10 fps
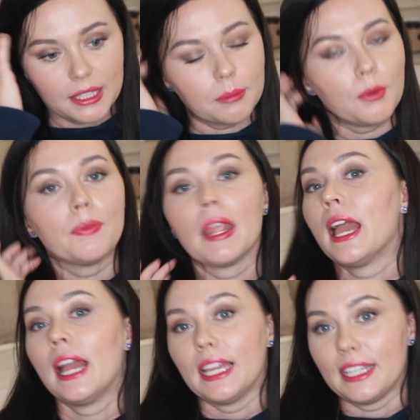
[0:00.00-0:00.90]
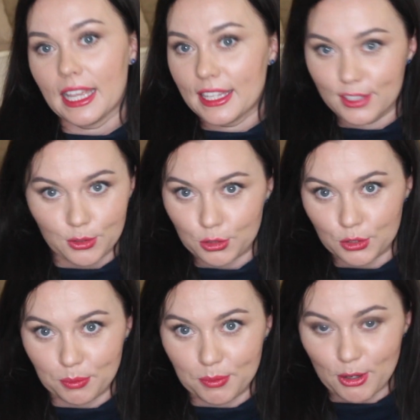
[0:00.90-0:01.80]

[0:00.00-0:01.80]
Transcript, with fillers: Поэтому я не за то, чтобы